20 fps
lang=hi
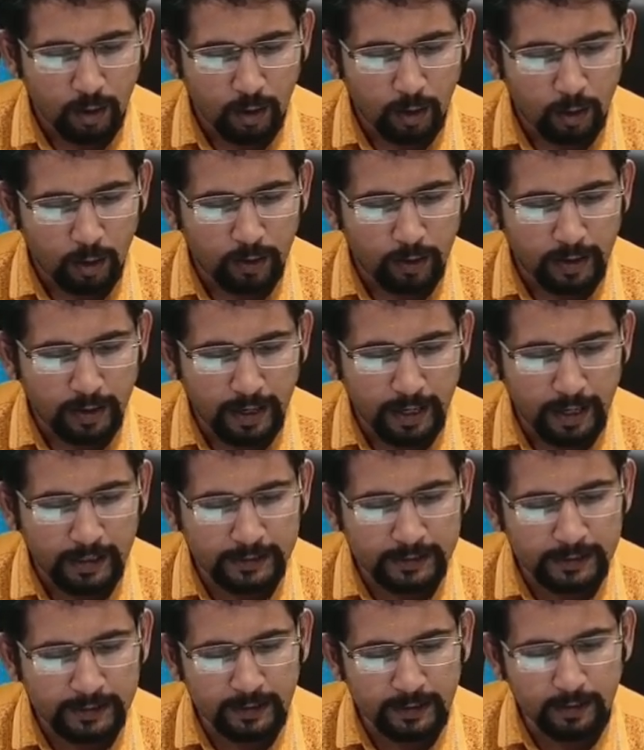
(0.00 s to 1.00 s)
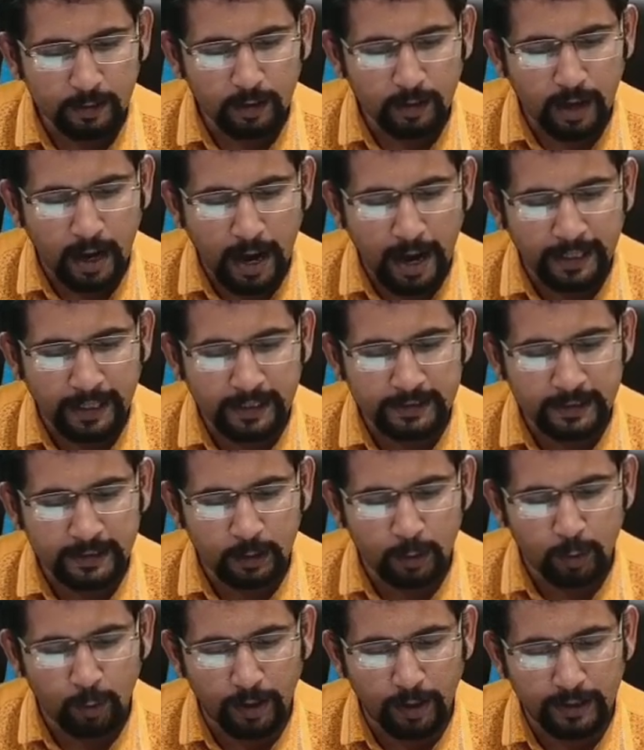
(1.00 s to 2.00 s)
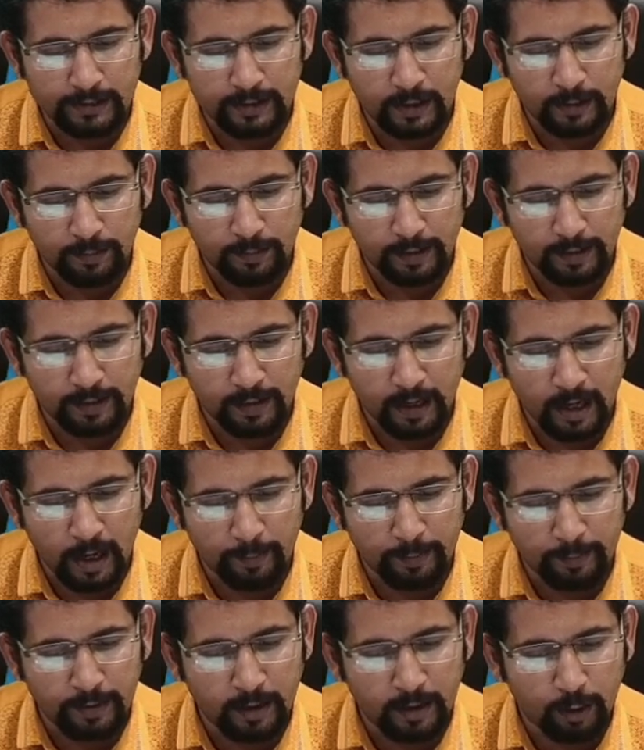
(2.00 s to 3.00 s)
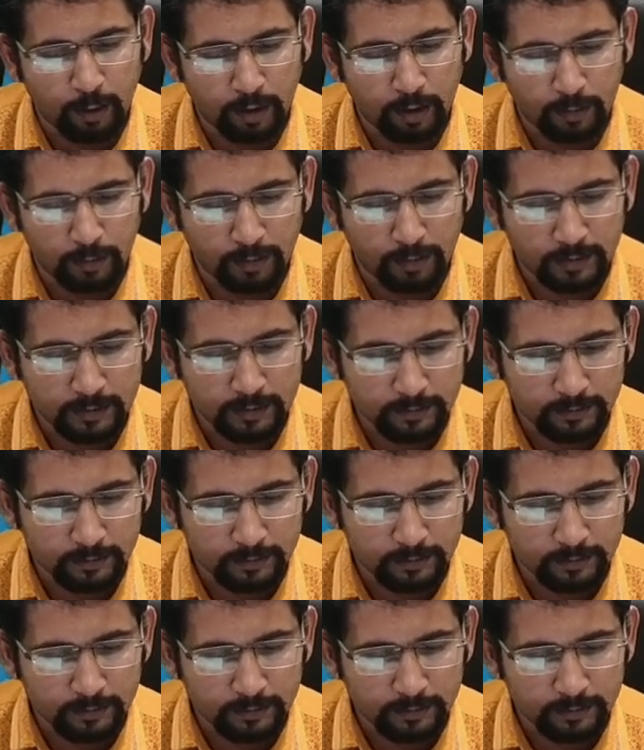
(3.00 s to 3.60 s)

और आई सी आई सी टू ऐसा बनेगा आप क्या होगा बोले सर